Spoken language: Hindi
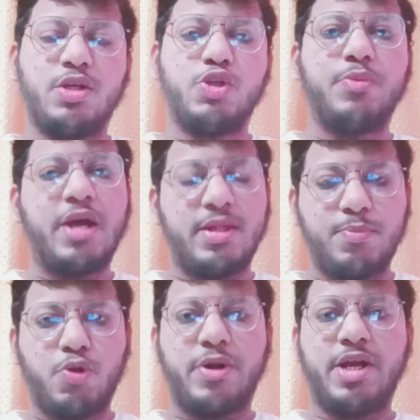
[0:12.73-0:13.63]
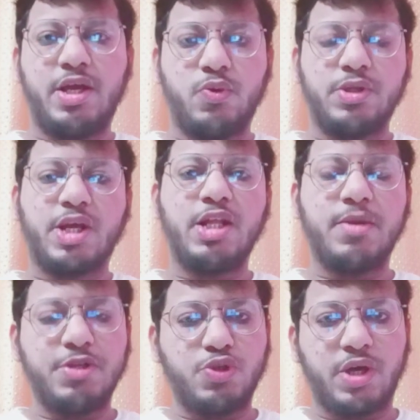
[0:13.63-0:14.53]
जो भी अनएम्प्लॉयड है उनके लिए
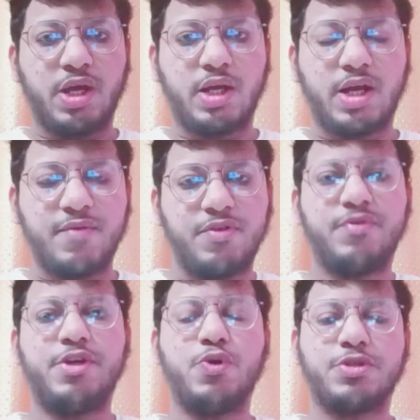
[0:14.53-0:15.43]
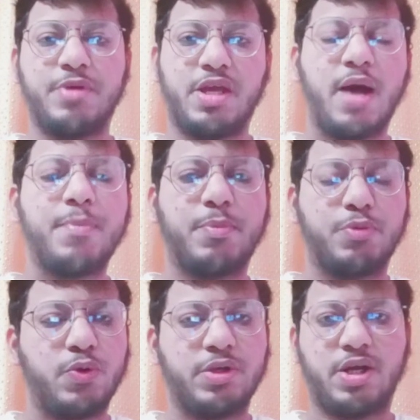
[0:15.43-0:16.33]
भी जो है काफ़ी वीडियोस मैं यहाँ पे
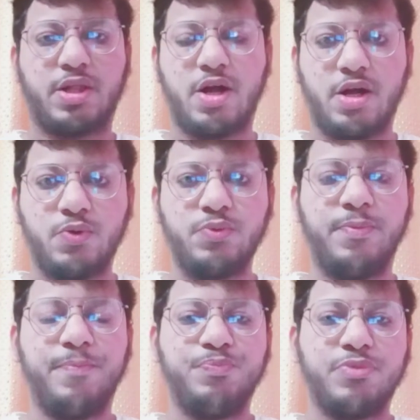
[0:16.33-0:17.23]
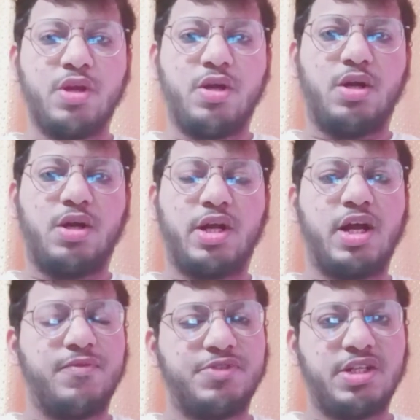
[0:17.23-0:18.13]
अपलोड कर रहा हूँ
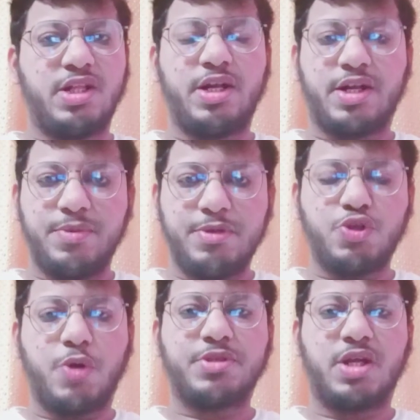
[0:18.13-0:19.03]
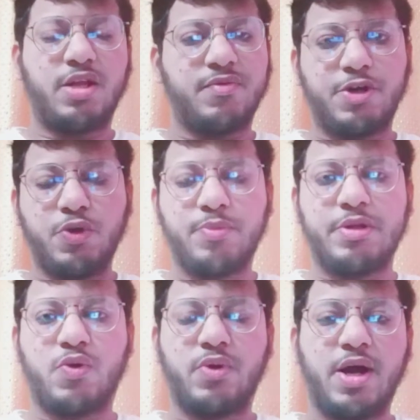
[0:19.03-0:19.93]
गल्फ से रिलेटेड भी जॉब्स के लिए वीडियो
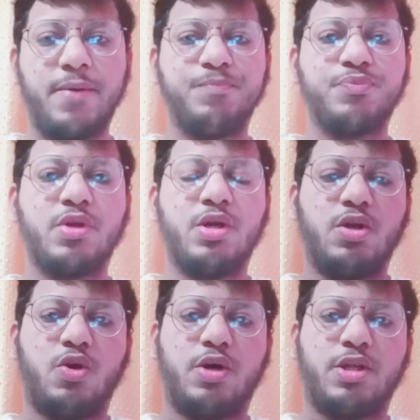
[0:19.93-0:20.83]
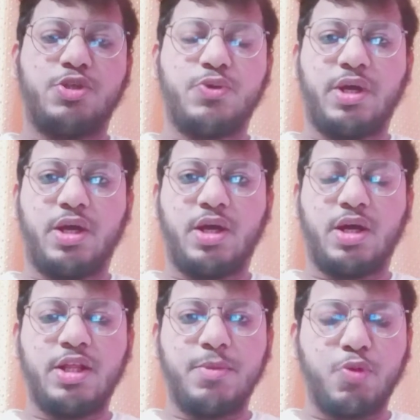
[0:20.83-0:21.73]
बनाऊँगा और जो है
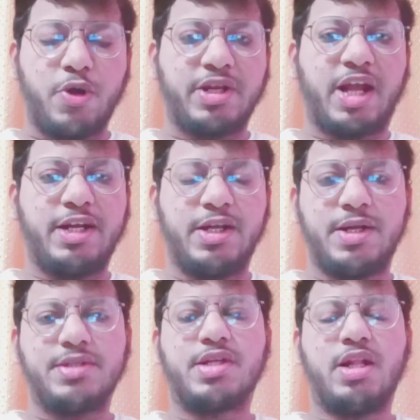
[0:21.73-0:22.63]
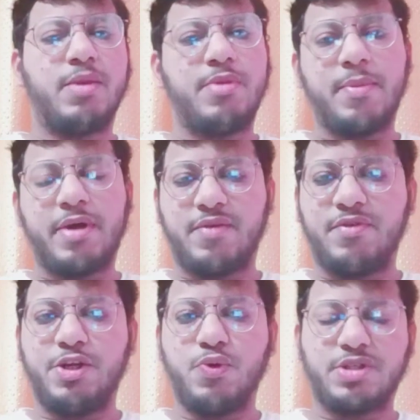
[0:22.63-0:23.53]
अनएम्प्लॉयड कैंडिडेट्स के लिए भी हमारे
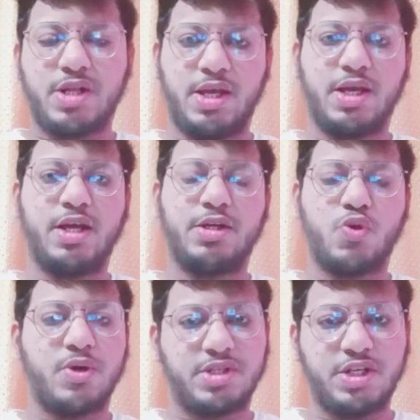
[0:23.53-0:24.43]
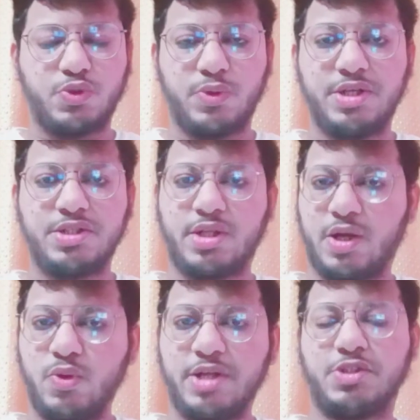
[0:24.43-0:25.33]
वीडियोस रहेंगे टॉस के स्टूडेंट्स
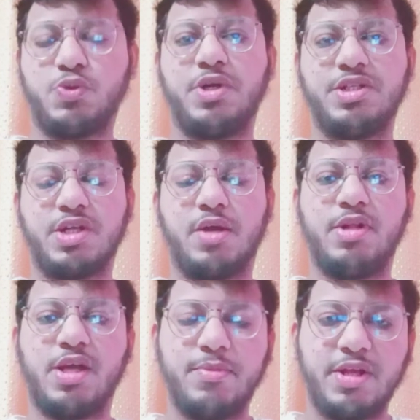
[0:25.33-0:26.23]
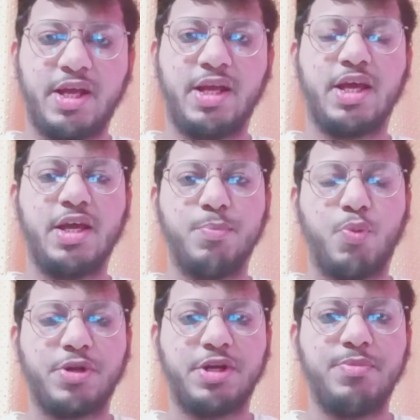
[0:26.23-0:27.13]
रेगुलर स्टूडेंट्स के लिए भी रहेंगे
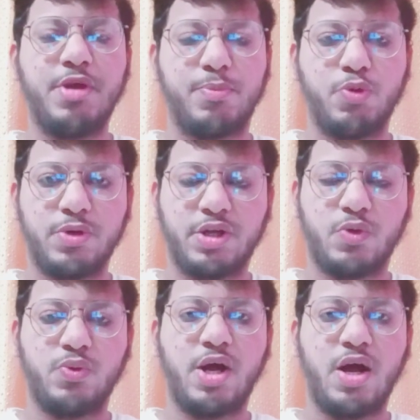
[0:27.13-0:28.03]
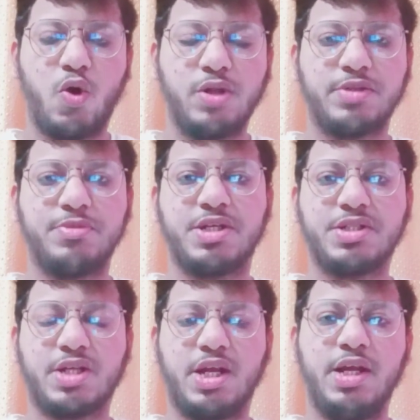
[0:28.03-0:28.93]
इंपॉर्टेंट भी अपलोड करूँगा ऑल
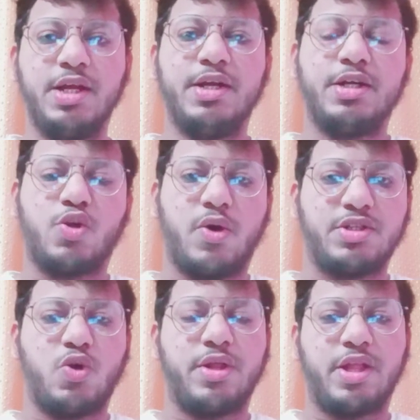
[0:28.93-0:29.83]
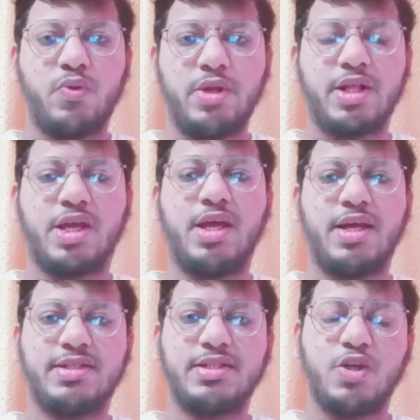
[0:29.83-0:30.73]
सब्जेक्ट्स के टॉस और रेगुलर के
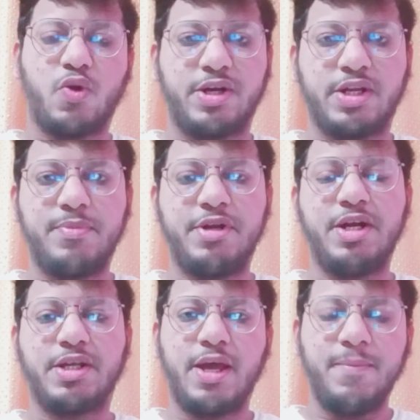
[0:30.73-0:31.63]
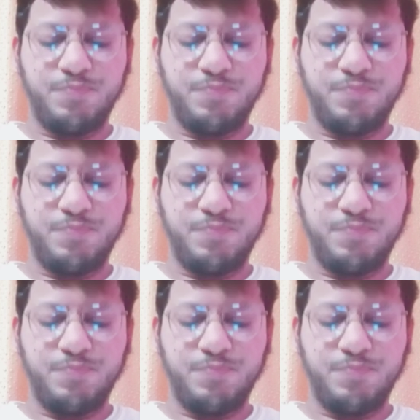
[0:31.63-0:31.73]
एसएससी और इंटरमीडिएट के